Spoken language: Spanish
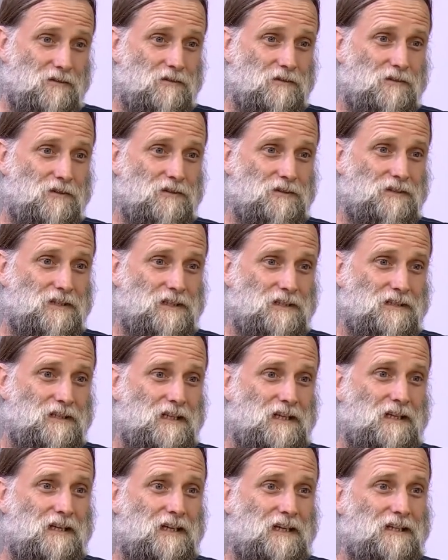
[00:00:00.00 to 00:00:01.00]
Entonces,
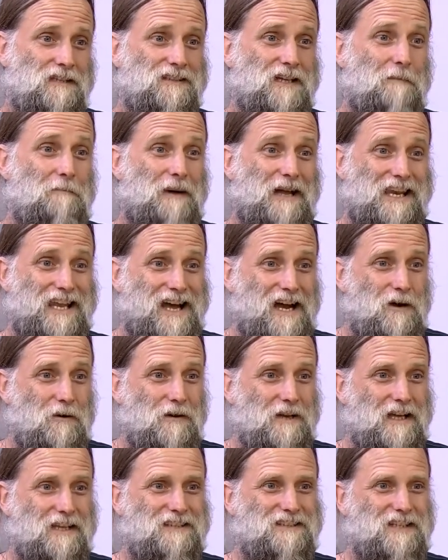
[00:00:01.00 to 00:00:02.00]
esa
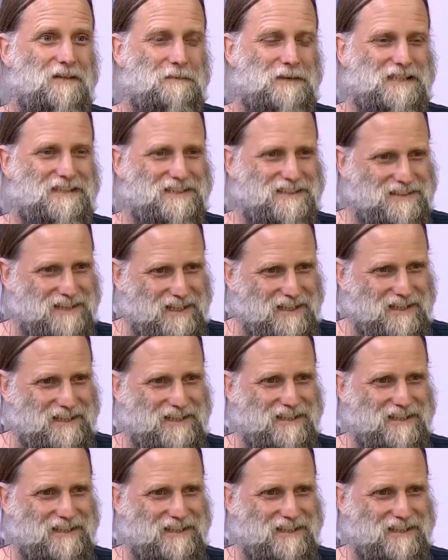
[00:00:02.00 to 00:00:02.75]
palabra, ese mensaje,